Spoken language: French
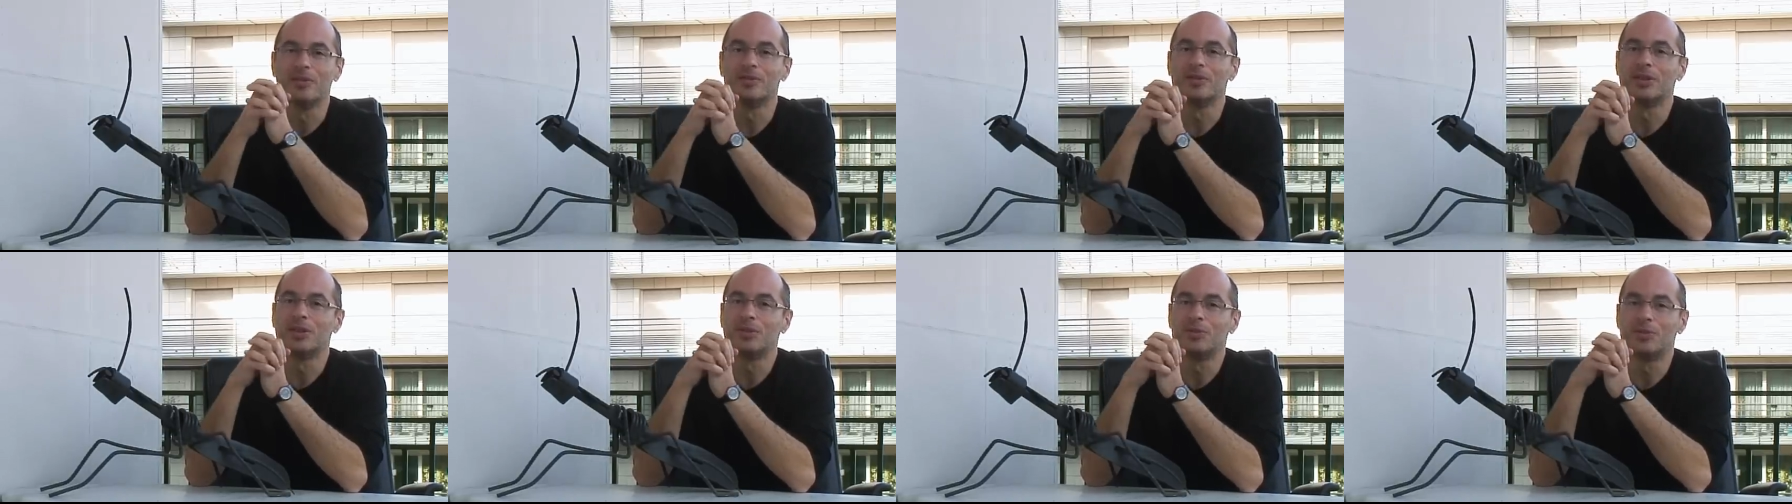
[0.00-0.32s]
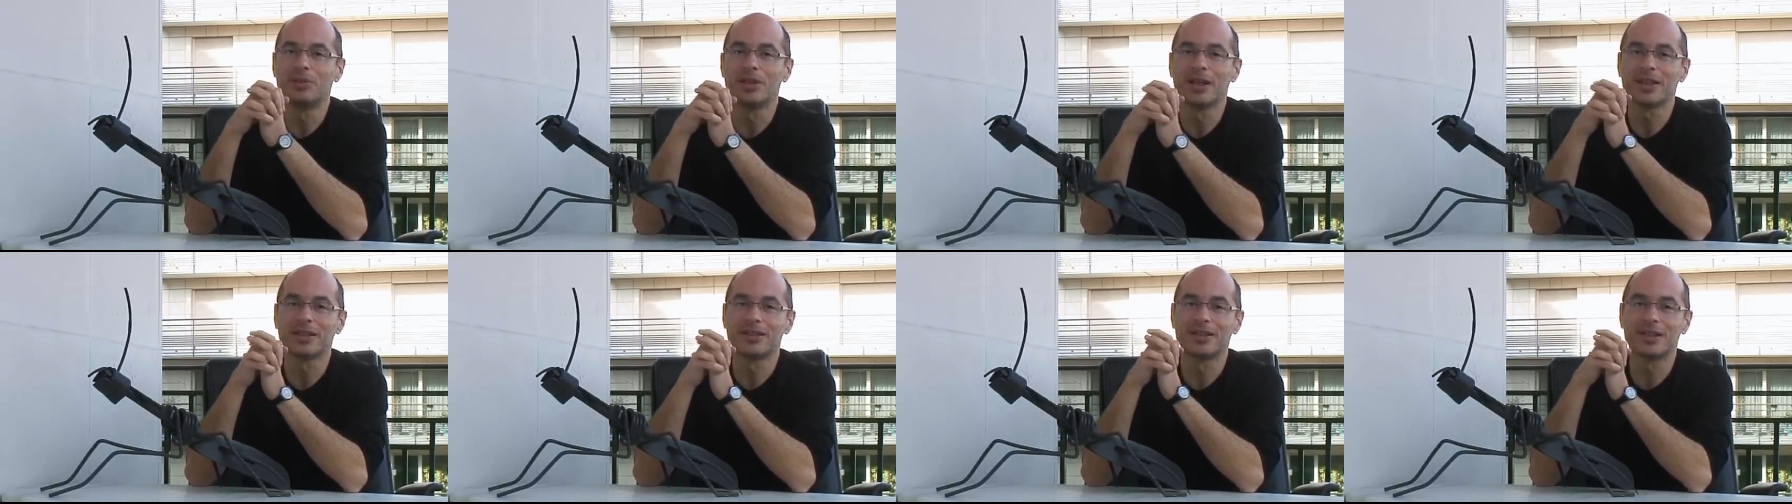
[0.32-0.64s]
une,
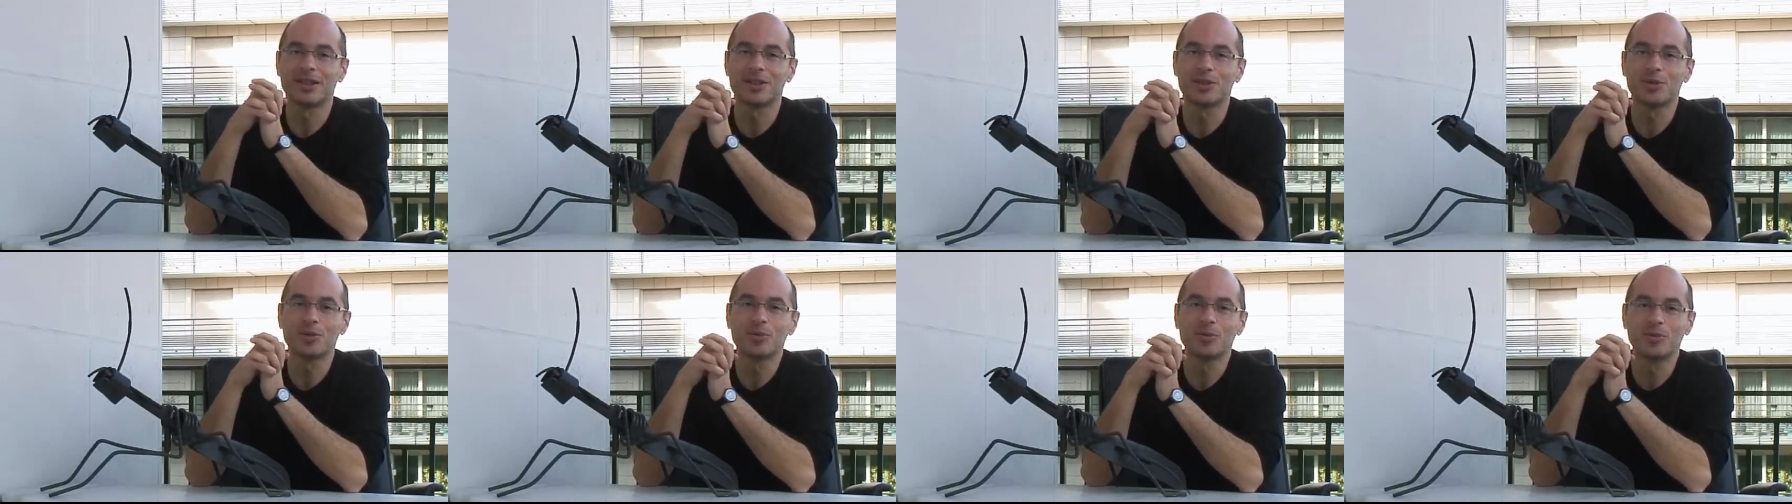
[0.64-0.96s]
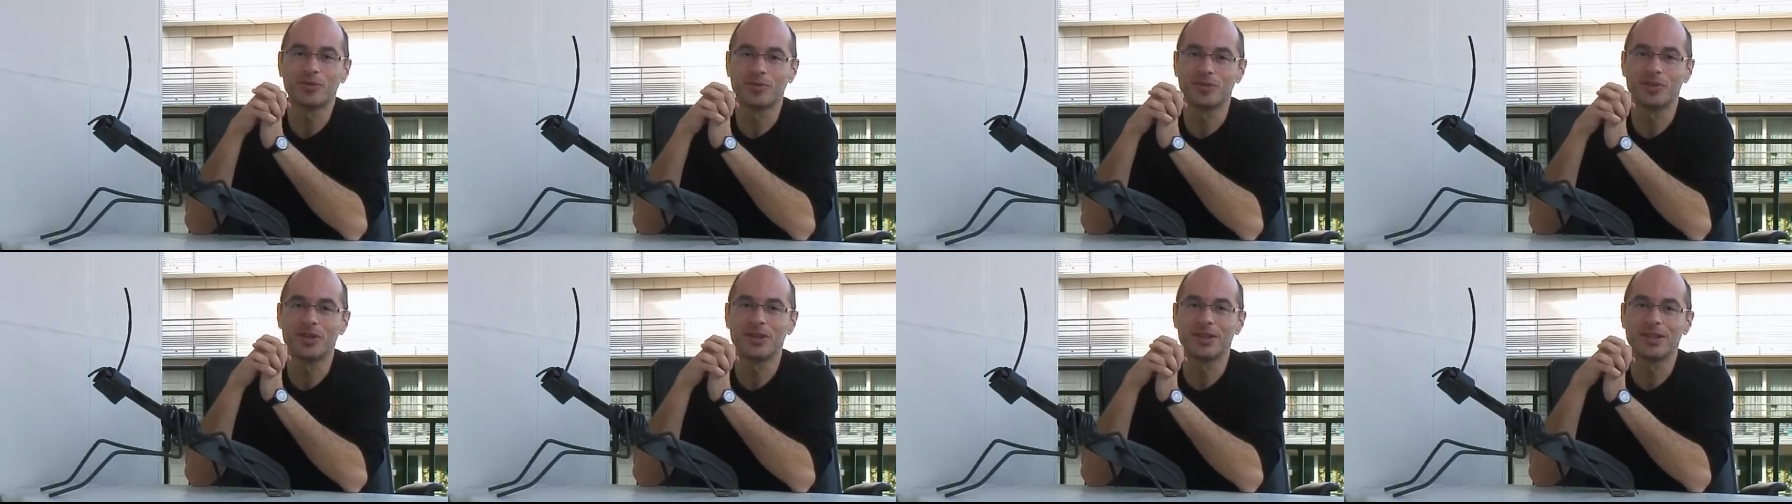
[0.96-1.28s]

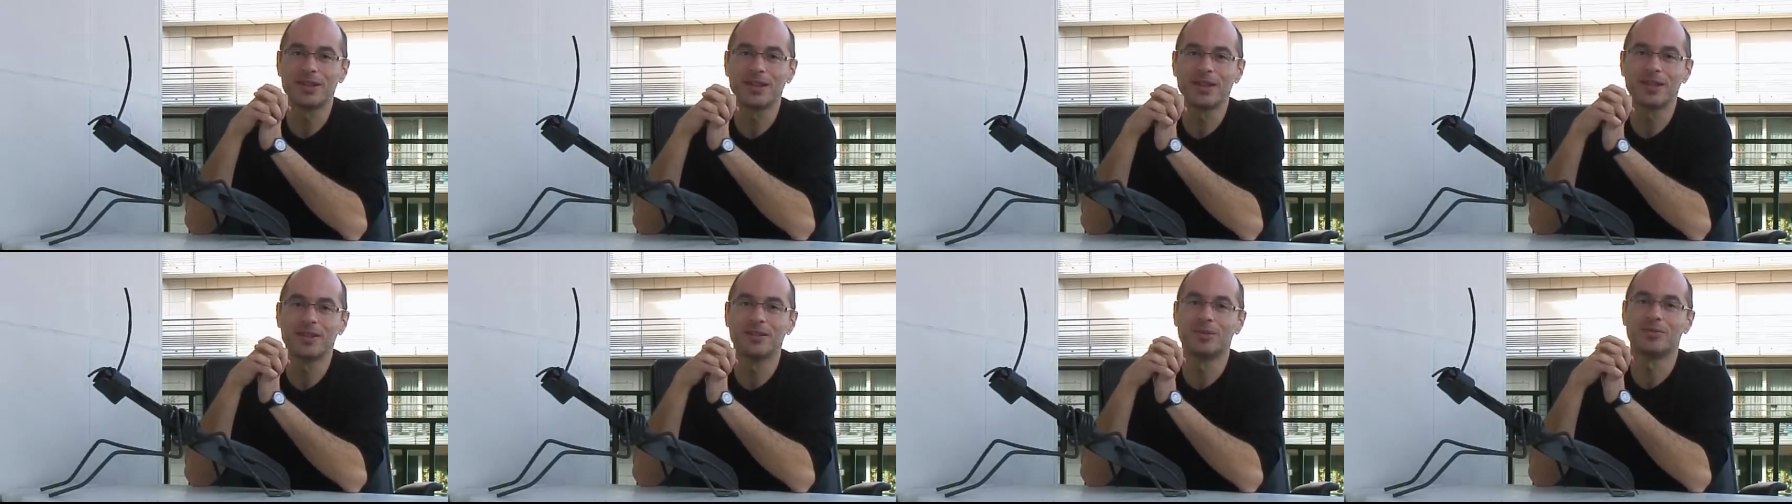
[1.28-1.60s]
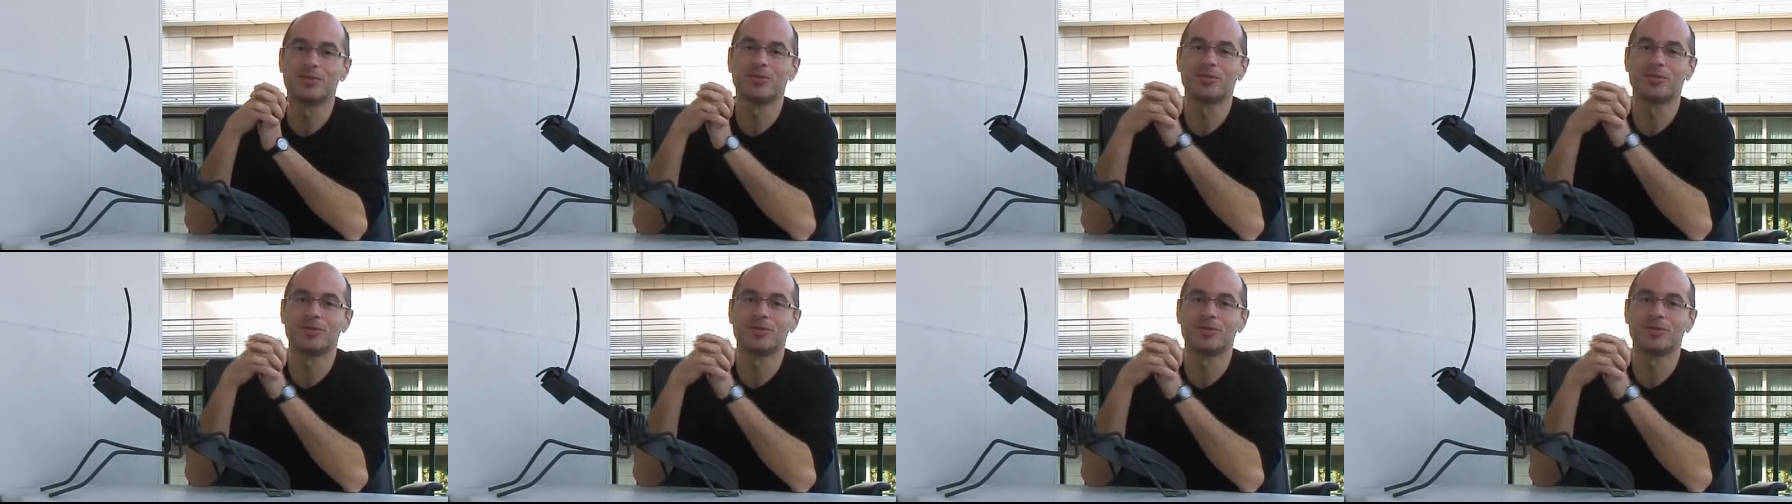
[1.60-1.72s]
titularisation officielle.